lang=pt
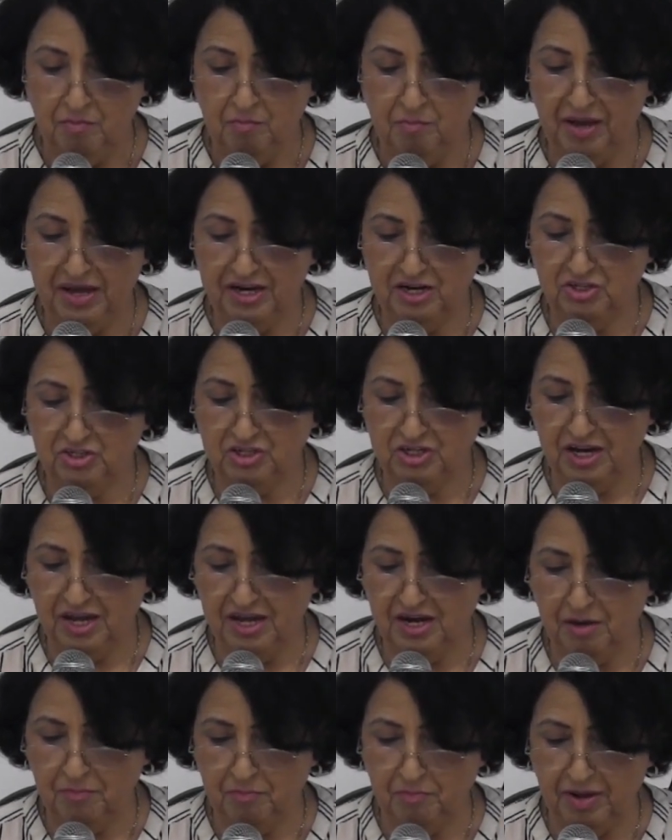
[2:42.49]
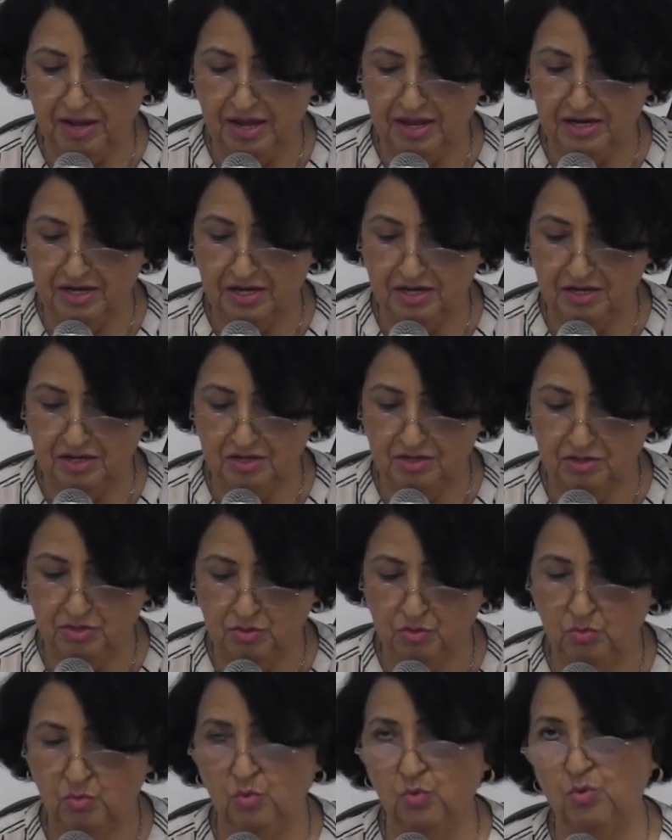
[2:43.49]
para tirar a palha
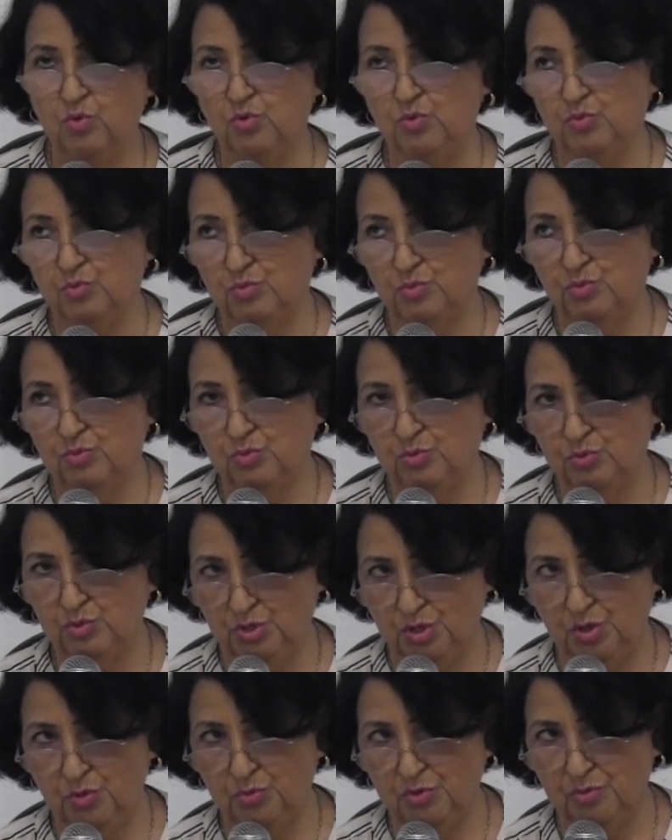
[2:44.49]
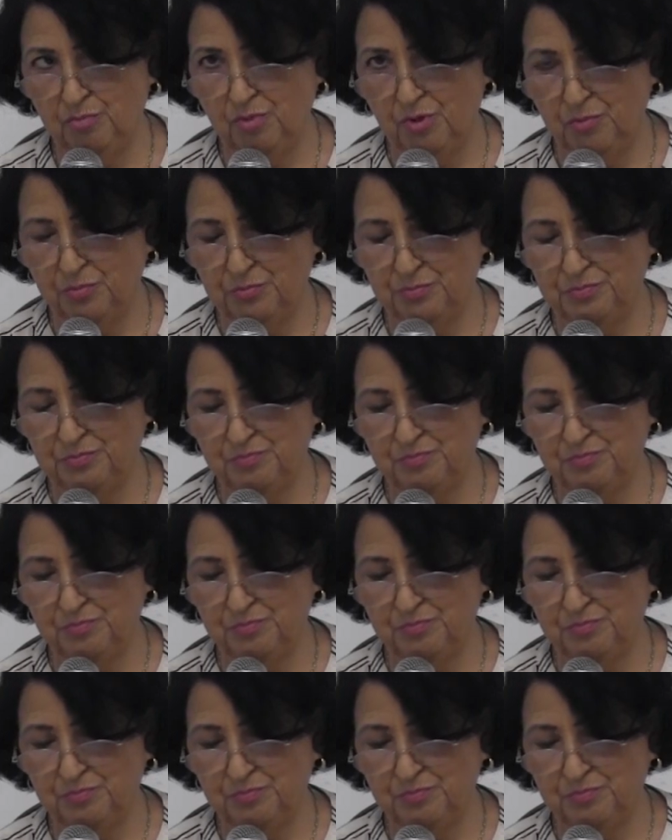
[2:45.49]
do olho do teu irmão.